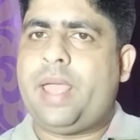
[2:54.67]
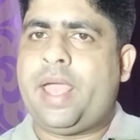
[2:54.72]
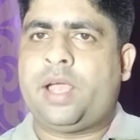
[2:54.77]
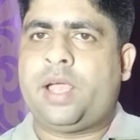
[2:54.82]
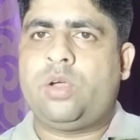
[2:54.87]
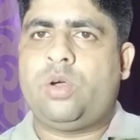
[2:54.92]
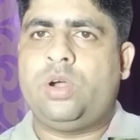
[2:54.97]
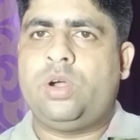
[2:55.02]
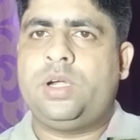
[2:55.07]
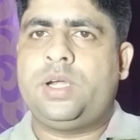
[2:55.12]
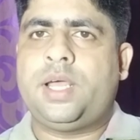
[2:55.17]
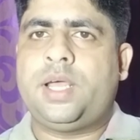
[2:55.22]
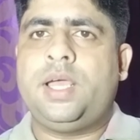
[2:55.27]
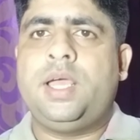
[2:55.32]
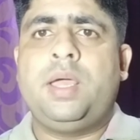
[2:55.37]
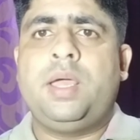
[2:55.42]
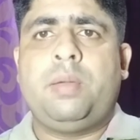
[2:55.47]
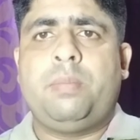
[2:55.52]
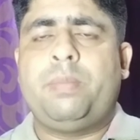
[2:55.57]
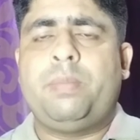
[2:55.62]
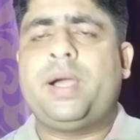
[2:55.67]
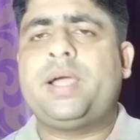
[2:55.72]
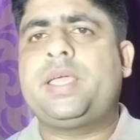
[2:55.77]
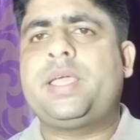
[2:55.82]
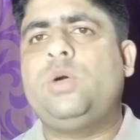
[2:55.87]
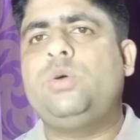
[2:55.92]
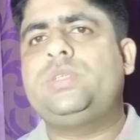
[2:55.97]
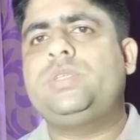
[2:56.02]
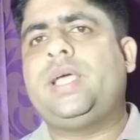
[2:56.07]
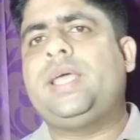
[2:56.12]
এক ঘন্টা বা
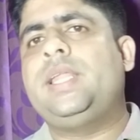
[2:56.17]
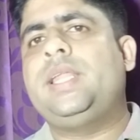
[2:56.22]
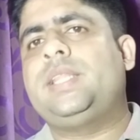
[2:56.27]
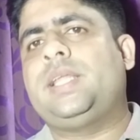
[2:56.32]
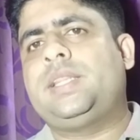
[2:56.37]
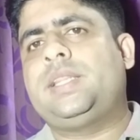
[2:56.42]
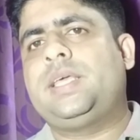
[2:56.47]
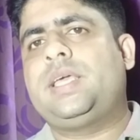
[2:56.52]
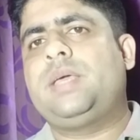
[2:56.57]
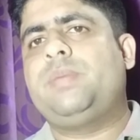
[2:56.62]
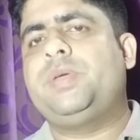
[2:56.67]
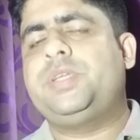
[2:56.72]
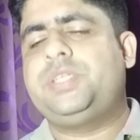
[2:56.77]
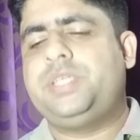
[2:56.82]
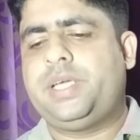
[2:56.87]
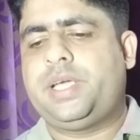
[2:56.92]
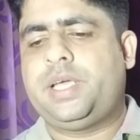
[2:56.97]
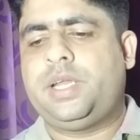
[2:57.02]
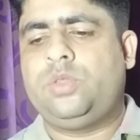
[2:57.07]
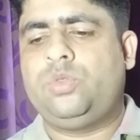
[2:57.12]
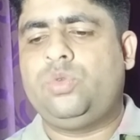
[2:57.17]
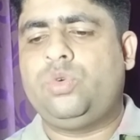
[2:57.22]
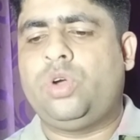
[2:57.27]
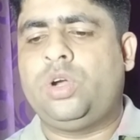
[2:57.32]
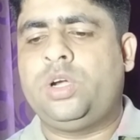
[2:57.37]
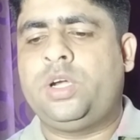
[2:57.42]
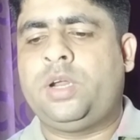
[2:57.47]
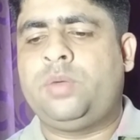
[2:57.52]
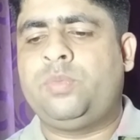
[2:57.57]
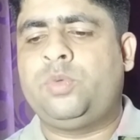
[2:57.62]
কেউ চাইলে তার থেকে বেশি এখানে দু
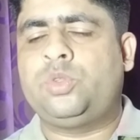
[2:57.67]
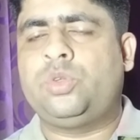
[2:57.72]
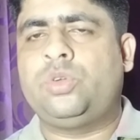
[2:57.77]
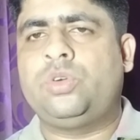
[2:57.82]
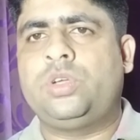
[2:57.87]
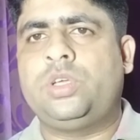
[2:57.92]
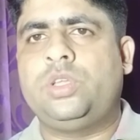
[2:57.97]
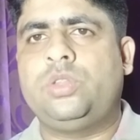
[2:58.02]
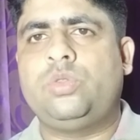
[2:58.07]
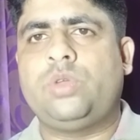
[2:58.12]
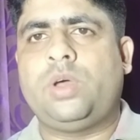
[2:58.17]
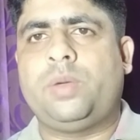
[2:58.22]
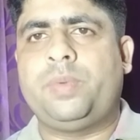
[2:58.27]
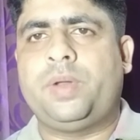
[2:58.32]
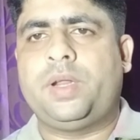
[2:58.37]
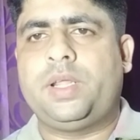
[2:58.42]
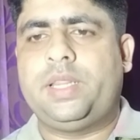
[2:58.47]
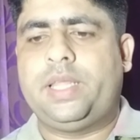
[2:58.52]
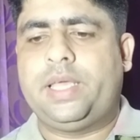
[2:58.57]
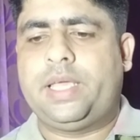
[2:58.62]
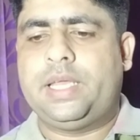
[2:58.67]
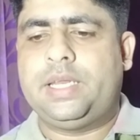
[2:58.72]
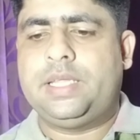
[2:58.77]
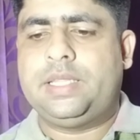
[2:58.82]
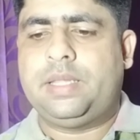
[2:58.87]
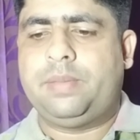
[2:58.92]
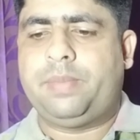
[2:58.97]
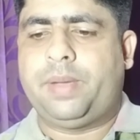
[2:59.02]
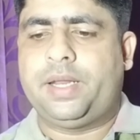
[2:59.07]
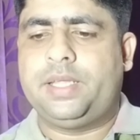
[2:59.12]
ঘন্টার মতন কিন্তু আপনারা দেখে
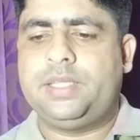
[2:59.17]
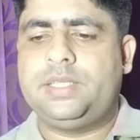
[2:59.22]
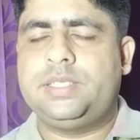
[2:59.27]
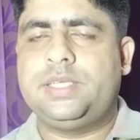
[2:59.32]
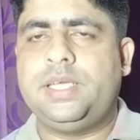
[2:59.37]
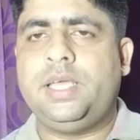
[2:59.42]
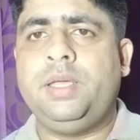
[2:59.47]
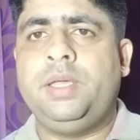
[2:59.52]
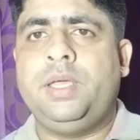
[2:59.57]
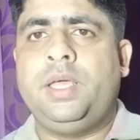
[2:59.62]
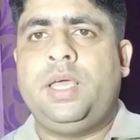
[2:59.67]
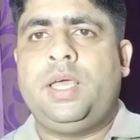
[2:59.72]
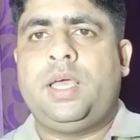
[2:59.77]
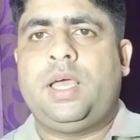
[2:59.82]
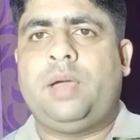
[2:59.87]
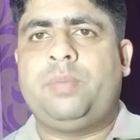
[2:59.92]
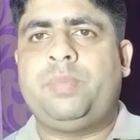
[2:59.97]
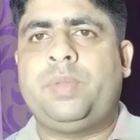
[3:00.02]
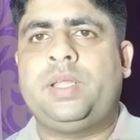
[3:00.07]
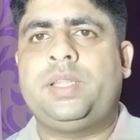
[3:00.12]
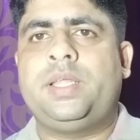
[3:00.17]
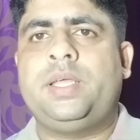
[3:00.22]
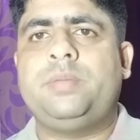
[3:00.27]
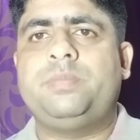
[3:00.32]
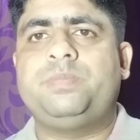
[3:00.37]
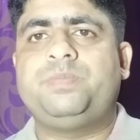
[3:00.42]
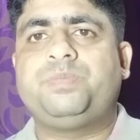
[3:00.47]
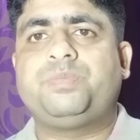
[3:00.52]
নিতে পারেন যে আপনাদের